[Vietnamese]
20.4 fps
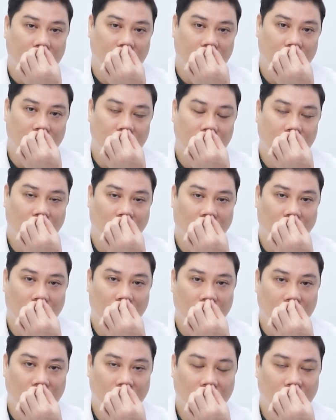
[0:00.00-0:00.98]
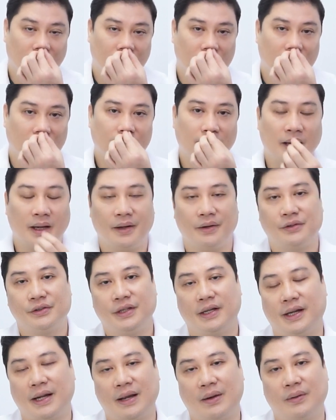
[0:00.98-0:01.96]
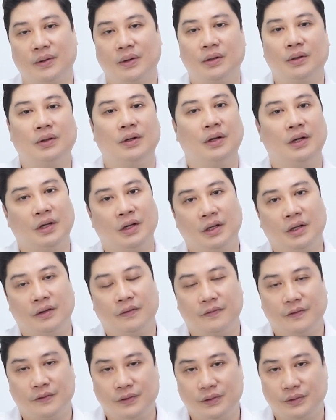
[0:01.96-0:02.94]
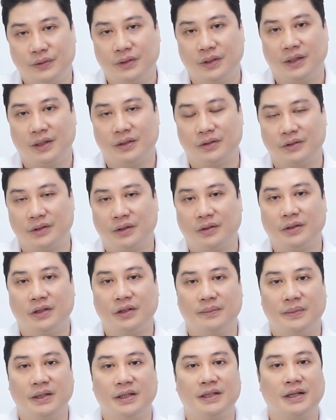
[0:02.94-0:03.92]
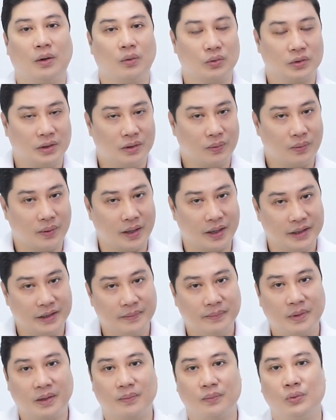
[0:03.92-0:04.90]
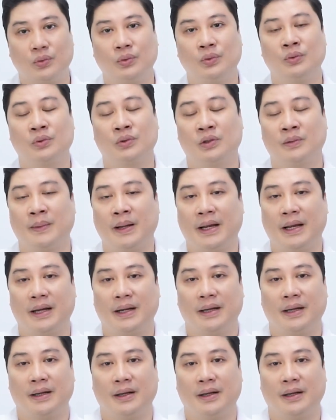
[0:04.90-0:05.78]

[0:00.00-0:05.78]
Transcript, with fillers: thì lúc đó cái tỷ lệ thất bại nó sẽ cao hơn ví dụ như là nó sẽ có thể bị chọc ra ngoài niêm mạc mũi của các bạn